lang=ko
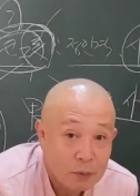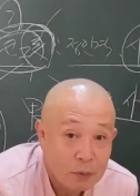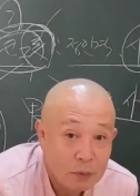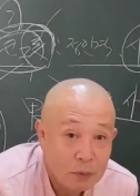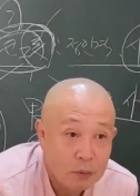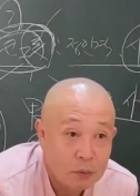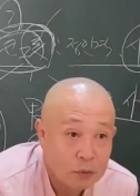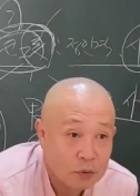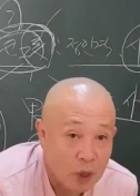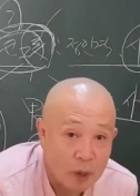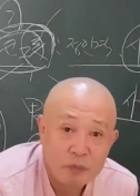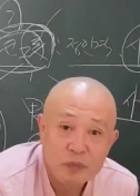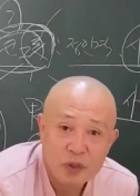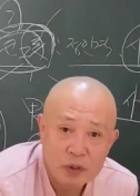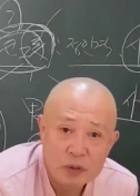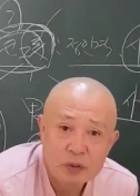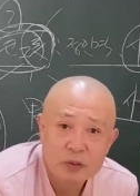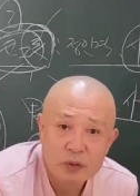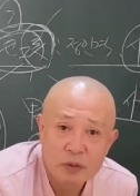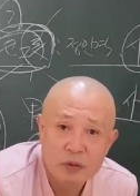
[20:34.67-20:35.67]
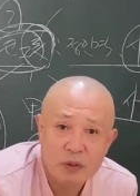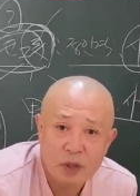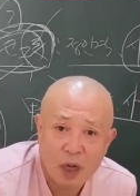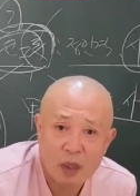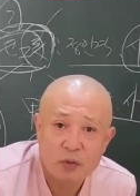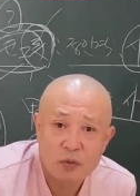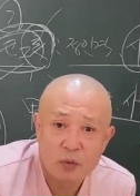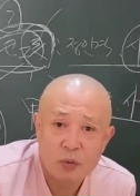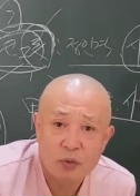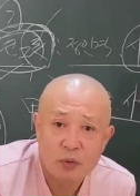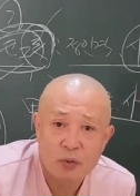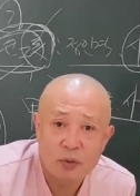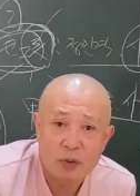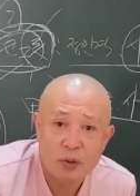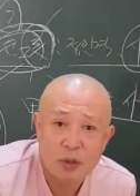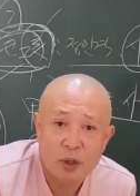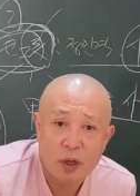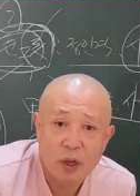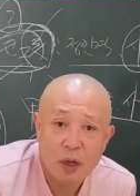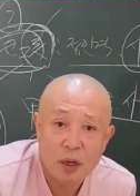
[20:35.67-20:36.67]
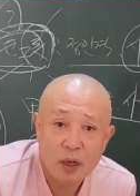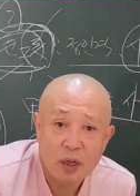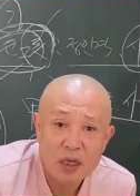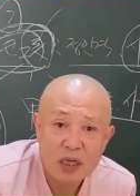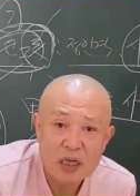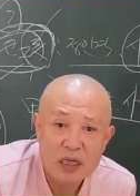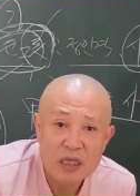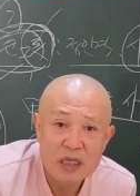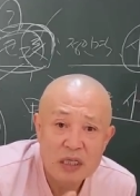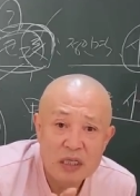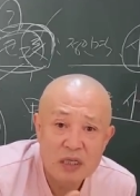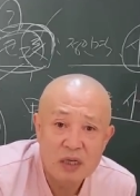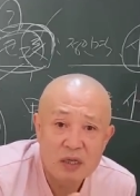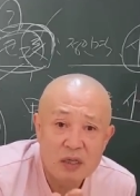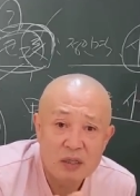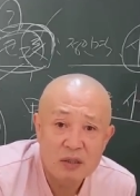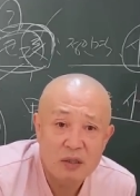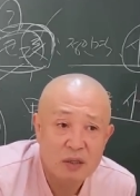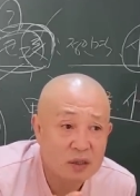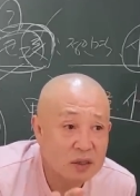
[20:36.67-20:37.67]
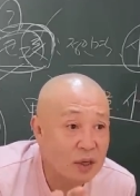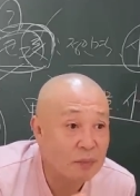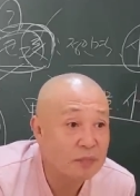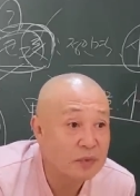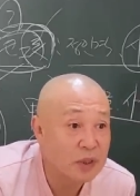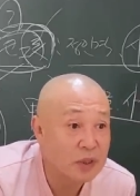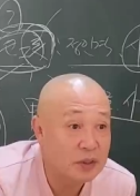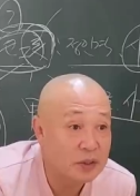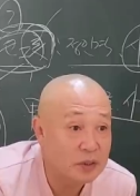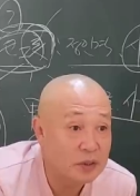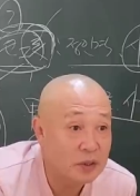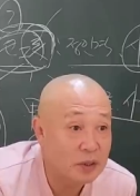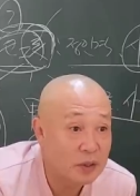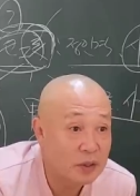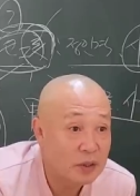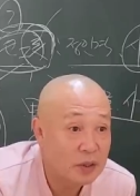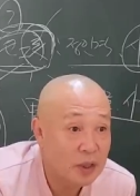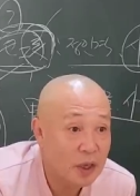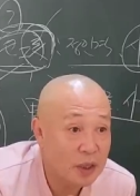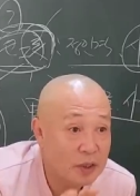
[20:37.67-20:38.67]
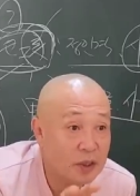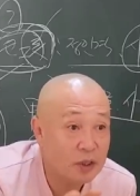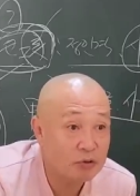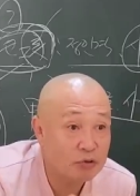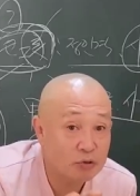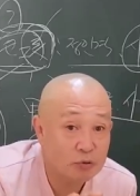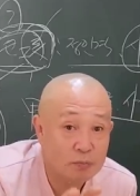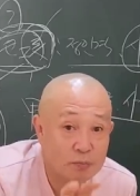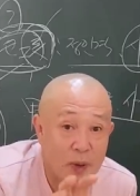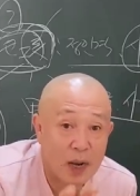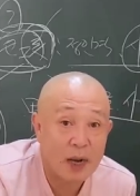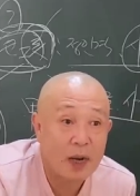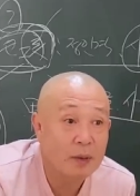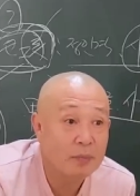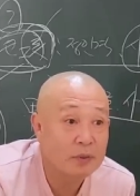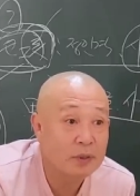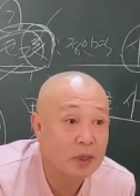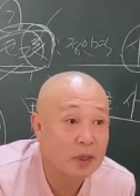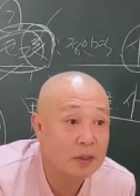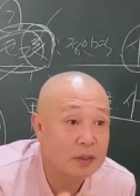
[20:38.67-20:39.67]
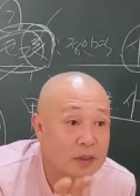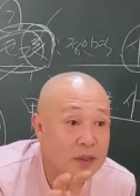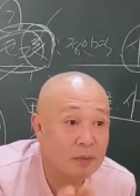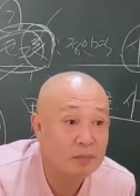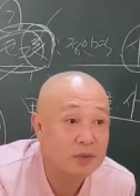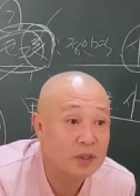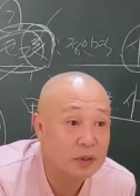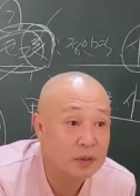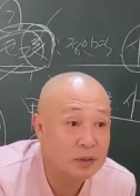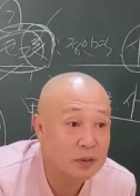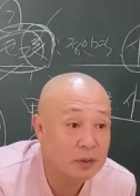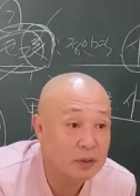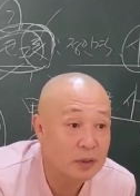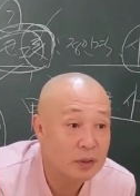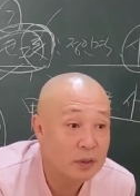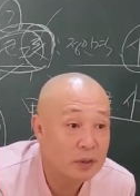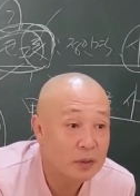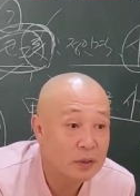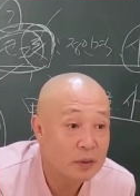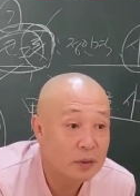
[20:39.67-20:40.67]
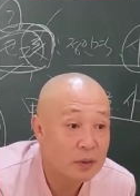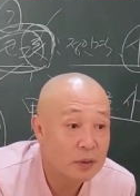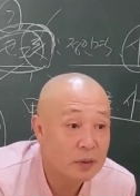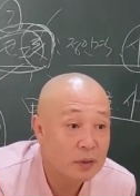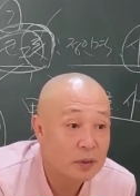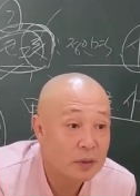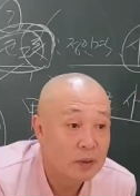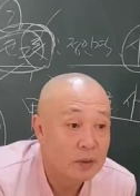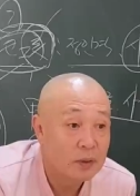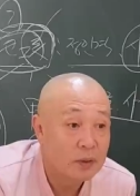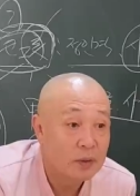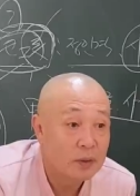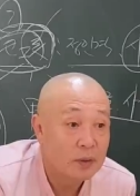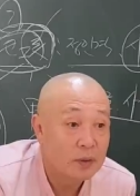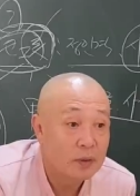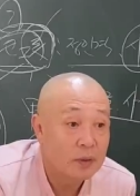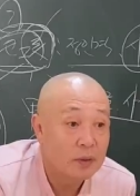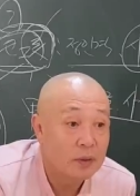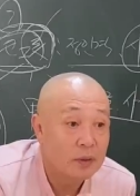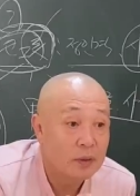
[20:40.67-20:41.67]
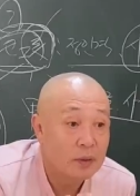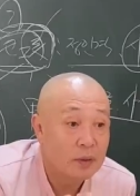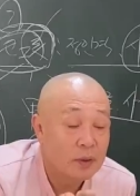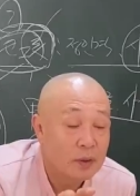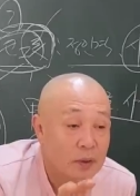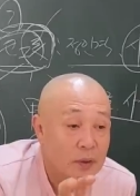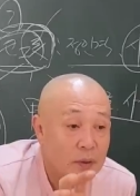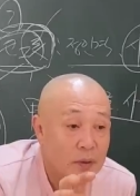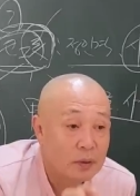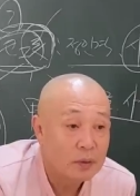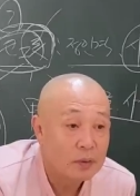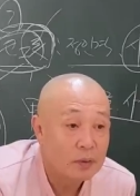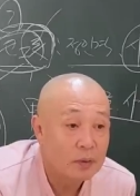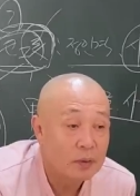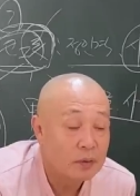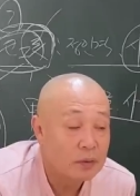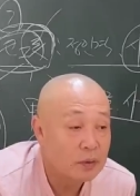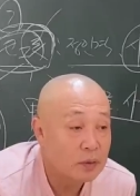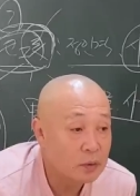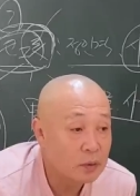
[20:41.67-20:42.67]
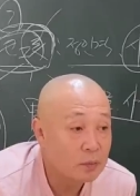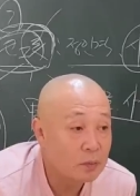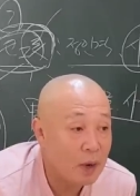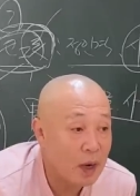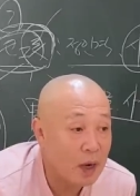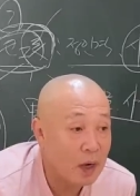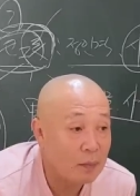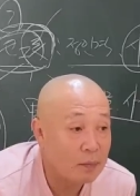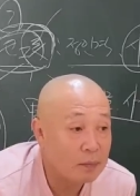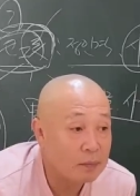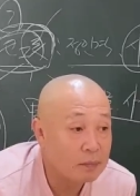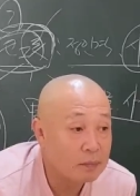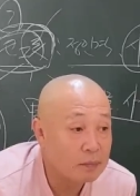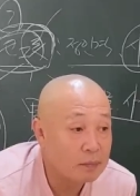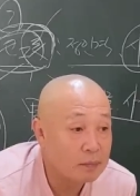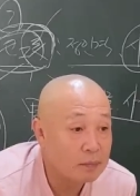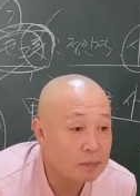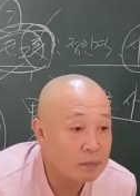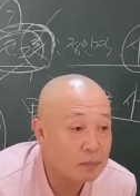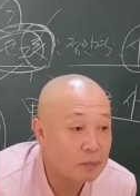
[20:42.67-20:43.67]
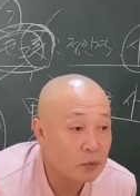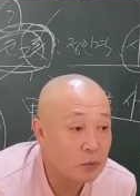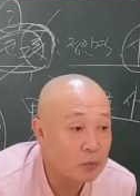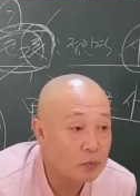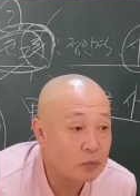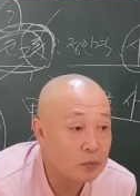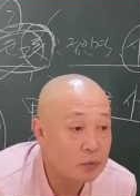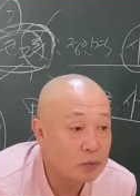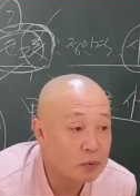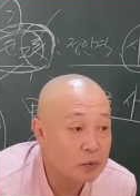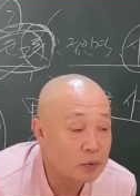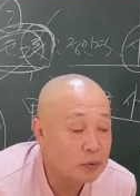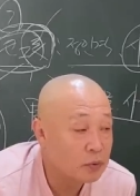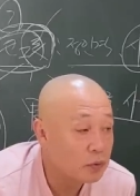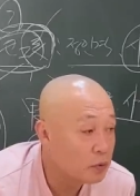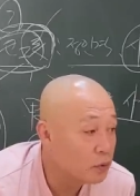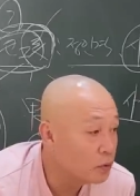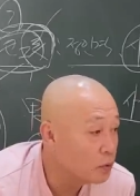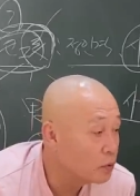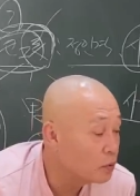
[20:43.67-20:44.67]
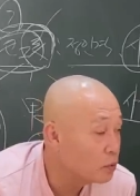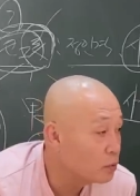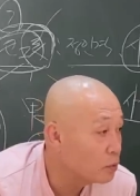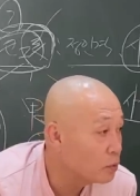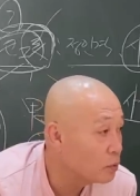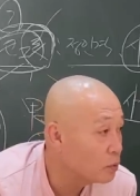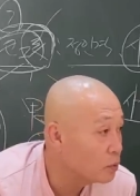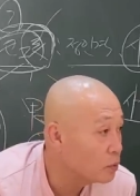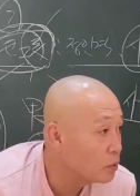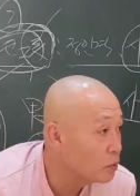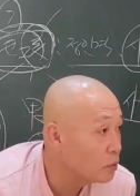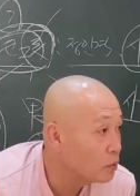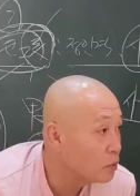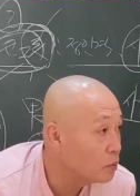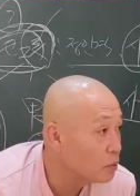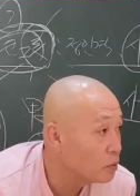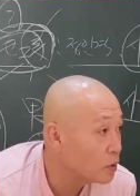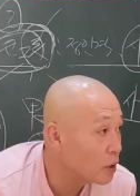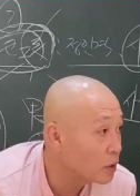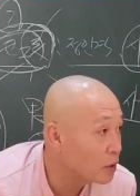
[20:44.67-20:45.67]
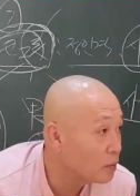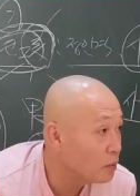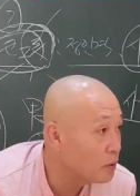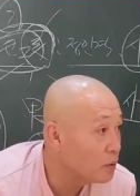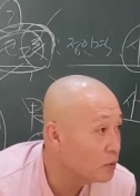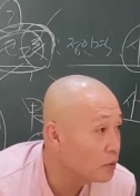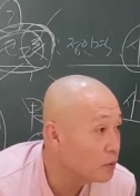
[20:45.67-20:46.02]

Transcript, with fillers: 어, 잠재 능력을 가지고 있는 거야. 인성적 잠재 능력. 해자축 방압이라는 잠재 능력. 예. 어, 그저께도 방압 공부를 저저 또 상담을